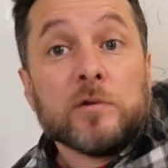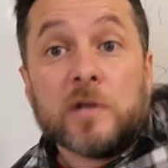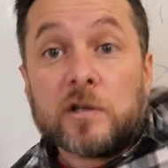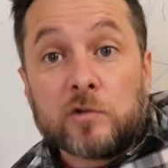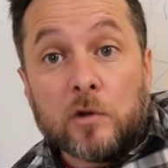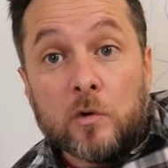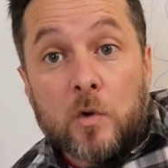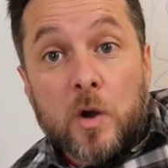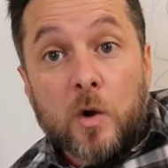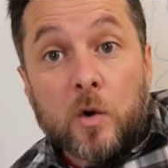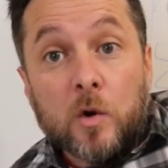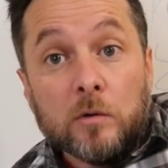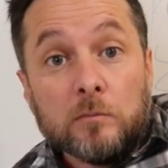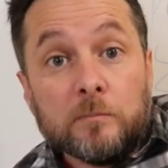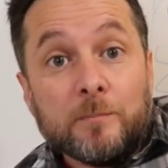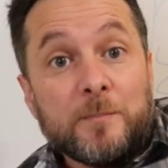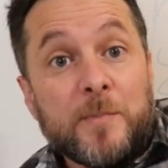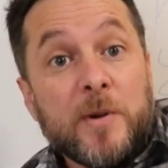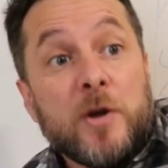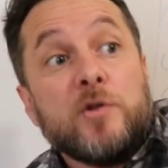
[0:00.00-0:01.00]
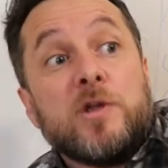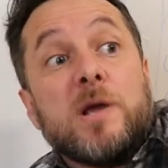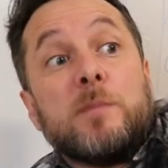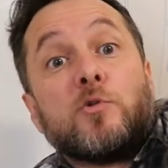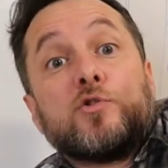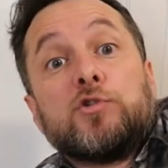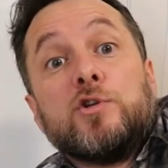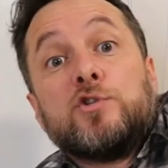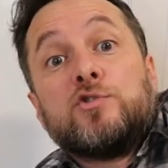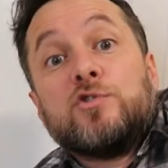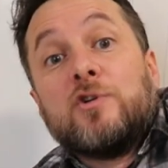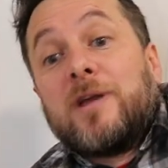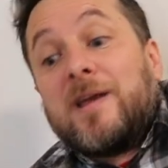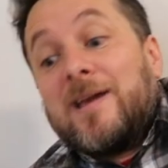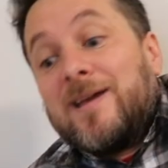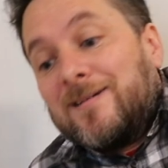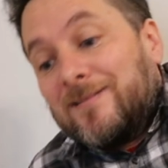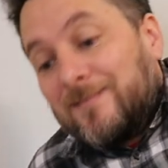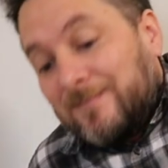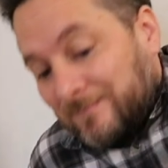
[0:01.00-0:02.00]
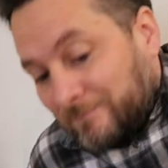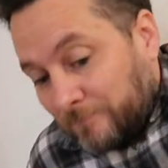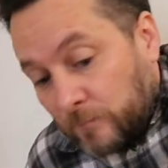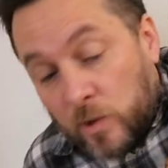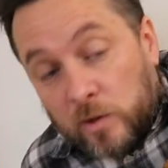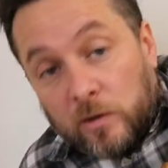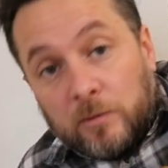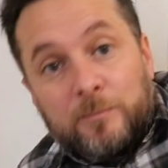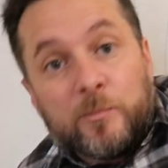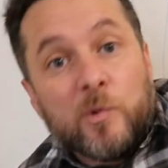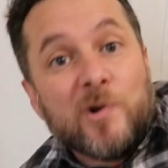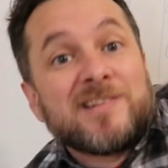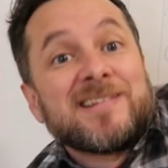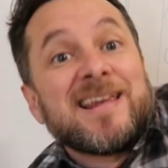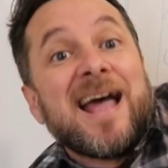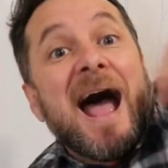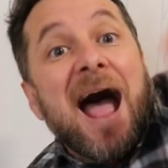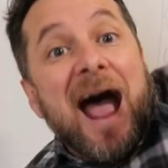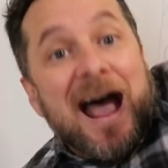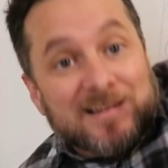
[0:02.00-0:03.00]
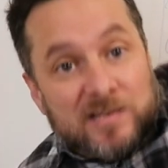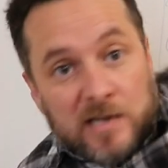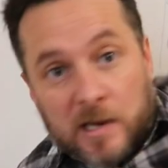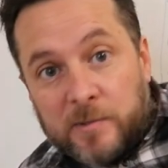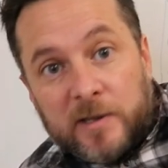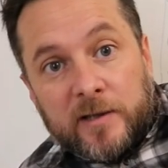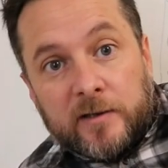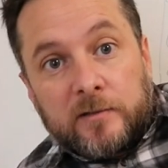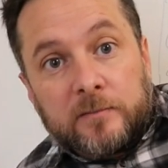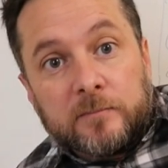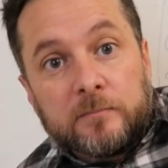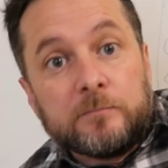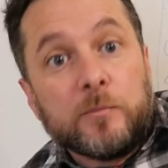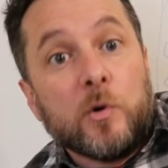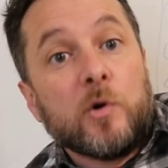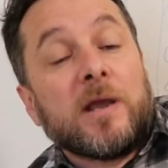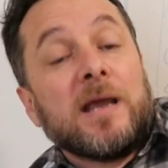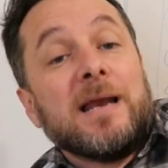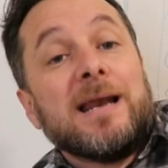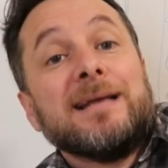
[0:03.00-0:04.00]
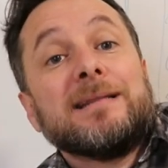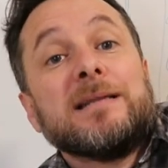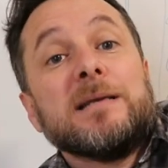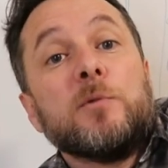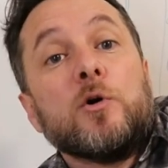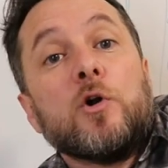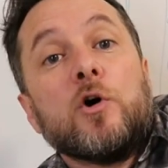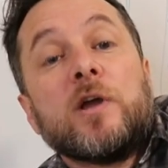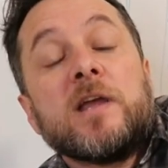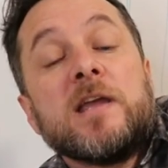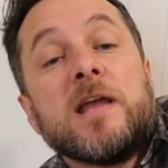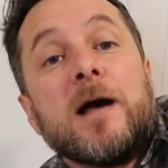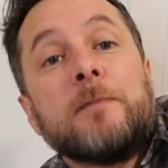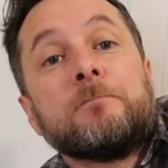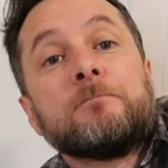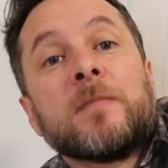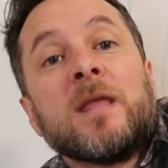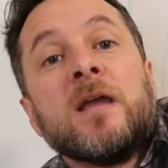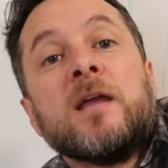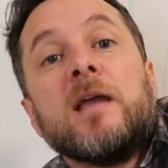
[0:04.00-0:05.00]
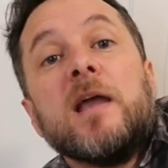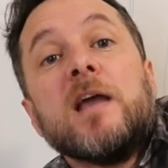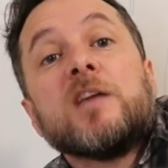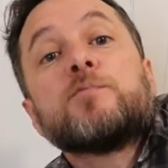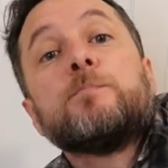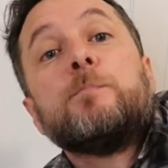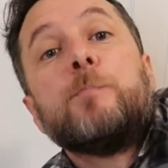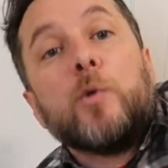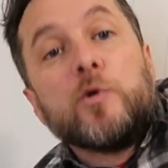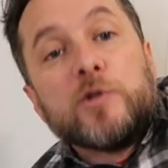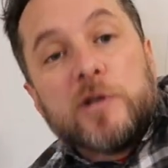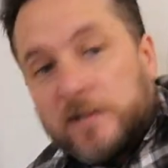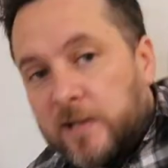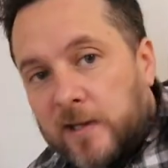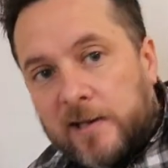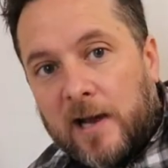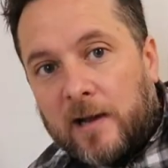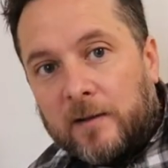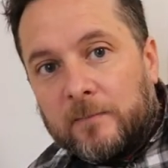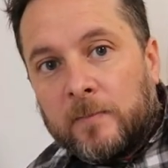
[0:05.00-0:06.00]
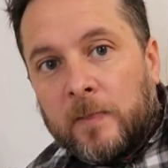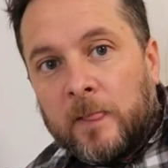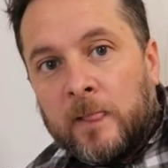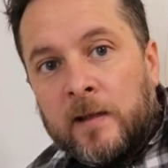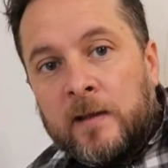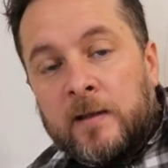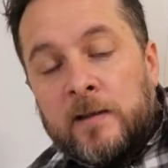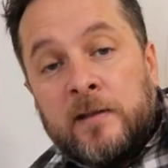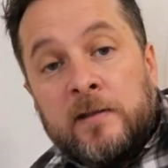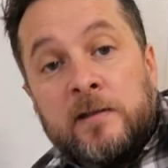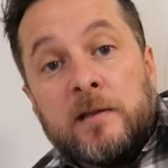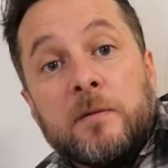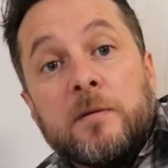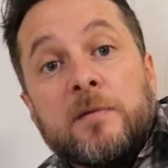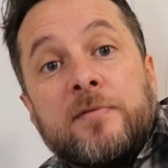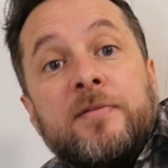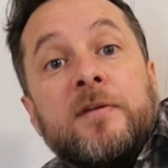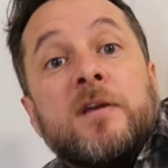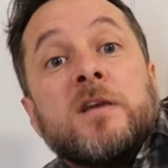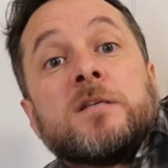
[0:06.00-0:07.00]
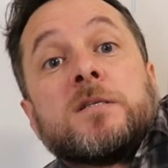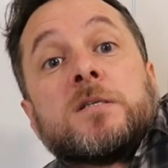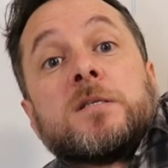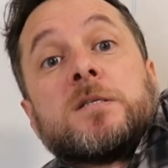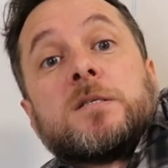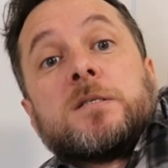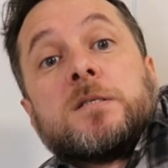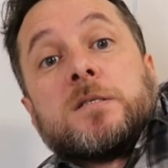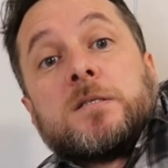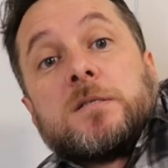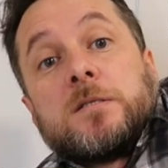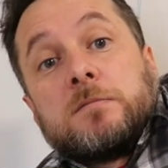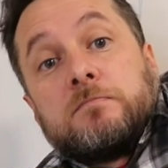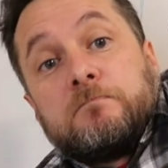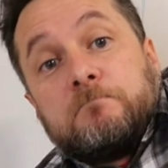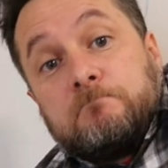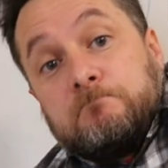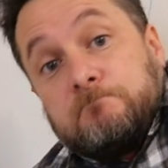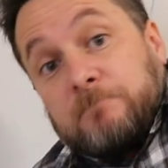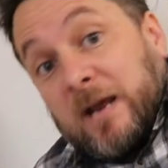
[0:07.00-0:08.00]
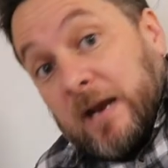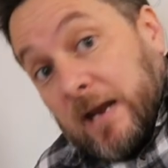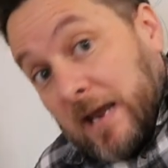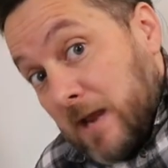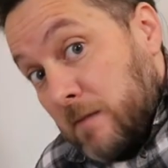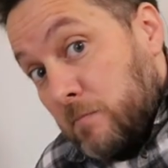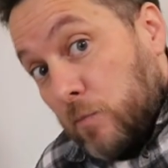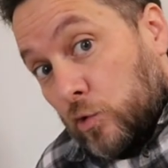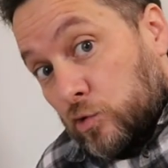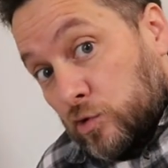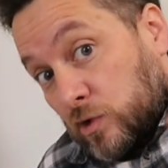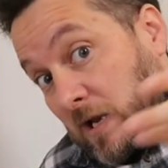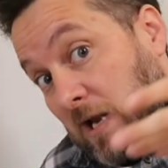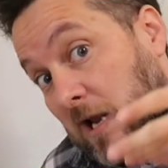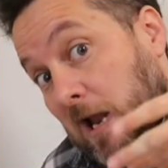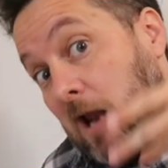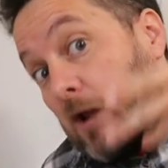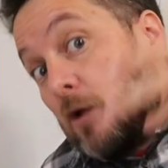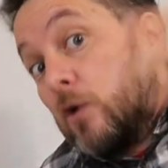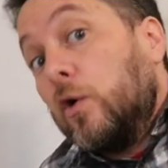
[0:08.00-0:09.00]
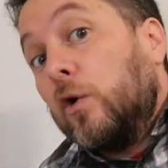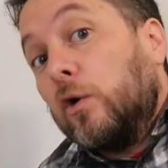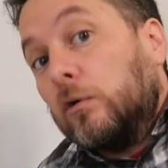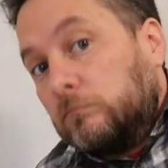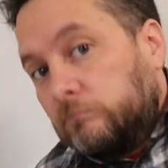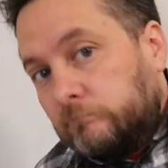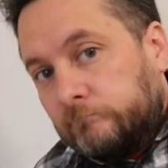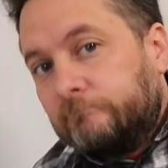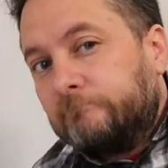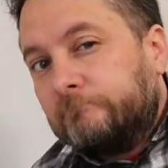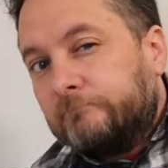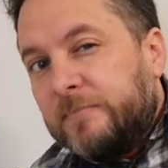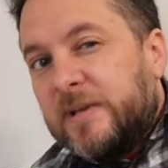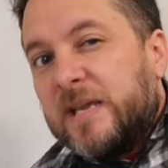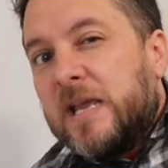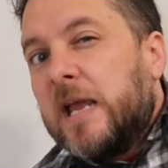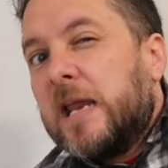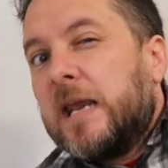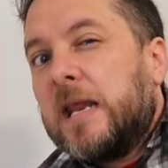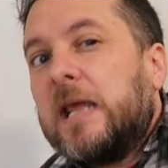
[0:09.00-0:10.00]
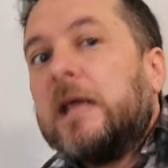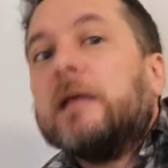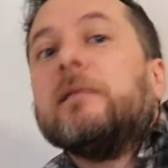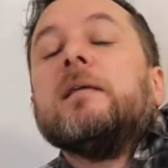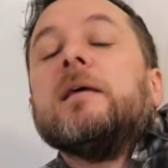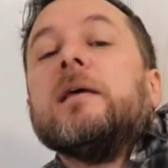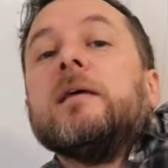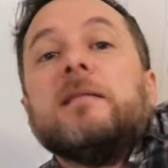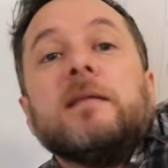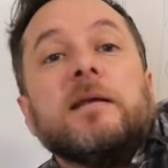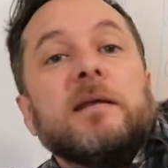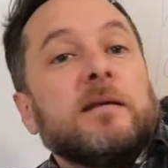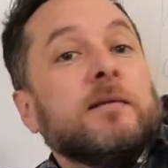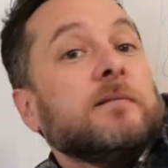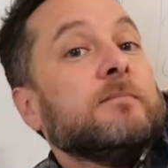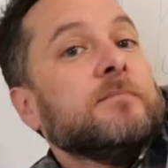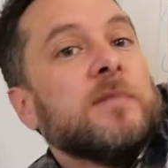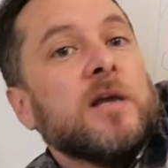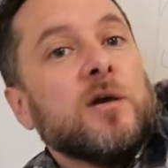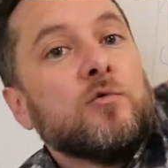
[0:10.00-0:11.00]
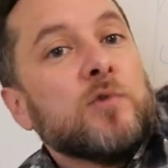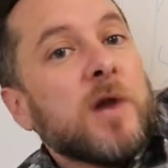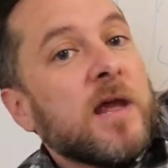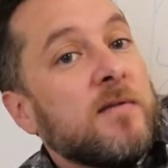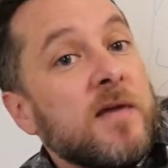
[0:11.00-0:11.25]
Desde luego, pero ya hemos dicho que, bueno, pues a saber, porque la etimología es puñetera, y a veces creemos que algo mm, viene de, una